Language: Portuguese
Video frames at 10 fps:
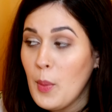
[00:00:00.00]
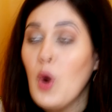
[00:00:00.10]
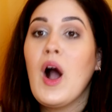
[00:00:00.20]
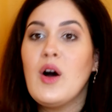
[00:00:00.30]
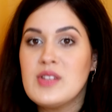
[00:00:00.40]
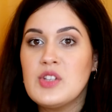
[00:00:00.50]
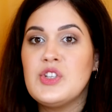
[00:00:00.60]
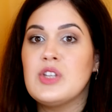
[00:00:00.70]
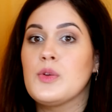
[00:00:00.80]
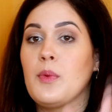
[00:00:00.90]
por causa
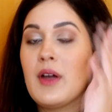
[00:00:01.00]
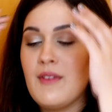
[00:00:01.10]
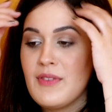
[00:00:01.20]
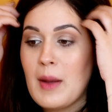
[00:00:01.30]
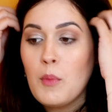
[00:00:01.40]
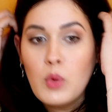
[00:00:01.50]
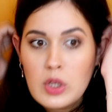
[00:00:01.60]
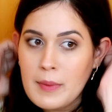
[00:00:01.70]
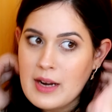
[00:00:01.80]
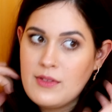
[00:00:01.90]
disso, porque vai ficar
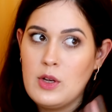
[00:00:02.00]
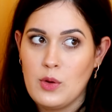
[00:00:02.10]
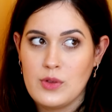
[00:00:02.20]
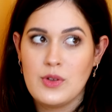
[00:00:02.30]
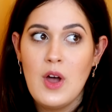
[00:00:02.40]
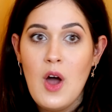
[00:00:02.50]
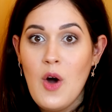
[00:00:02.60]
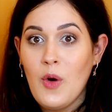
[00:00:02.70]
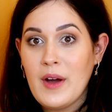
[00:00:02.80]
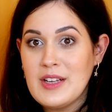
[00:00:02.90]
muito maravilhoso
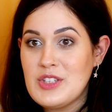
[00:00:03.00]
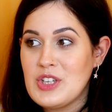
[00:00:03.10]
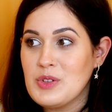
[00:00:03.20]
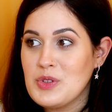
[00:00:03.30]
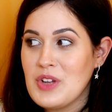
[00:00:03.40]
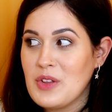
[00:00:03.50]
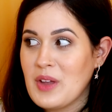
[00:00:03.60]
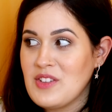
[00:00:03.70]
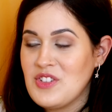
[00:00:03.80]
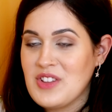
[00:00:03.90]
o cantinho do jeito
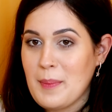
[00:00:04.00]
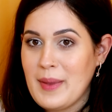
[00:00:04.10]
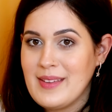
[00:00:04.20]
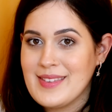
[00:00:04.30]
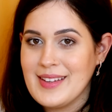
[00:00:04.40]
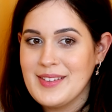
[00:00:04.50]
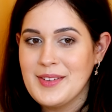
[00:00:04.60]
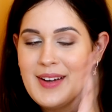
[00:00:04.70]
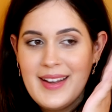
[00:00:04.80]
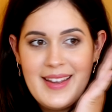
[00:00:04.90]
que a gente tá
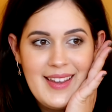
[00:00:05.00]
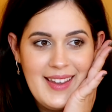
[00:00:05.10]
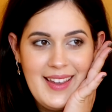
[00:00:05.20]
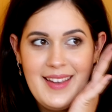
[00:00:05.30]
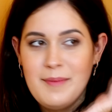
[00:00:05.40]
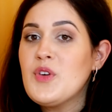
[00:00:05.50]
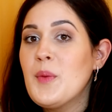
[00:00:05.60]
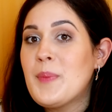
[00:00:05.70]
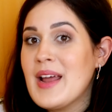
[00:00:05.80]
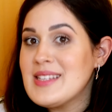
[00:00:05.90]
pensando. E foi
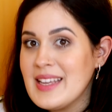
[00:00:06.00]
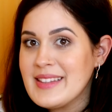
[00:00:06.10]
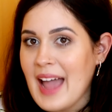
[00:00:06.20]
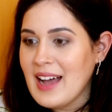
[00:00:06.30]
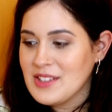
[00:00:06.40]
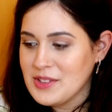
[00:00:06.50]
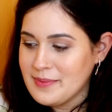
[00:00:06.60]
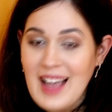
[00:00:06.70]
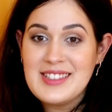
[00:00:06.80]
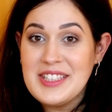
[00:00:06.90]
um presentaço.
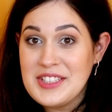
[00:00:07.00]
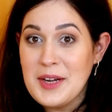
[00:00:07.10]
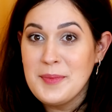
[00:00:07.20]
A gente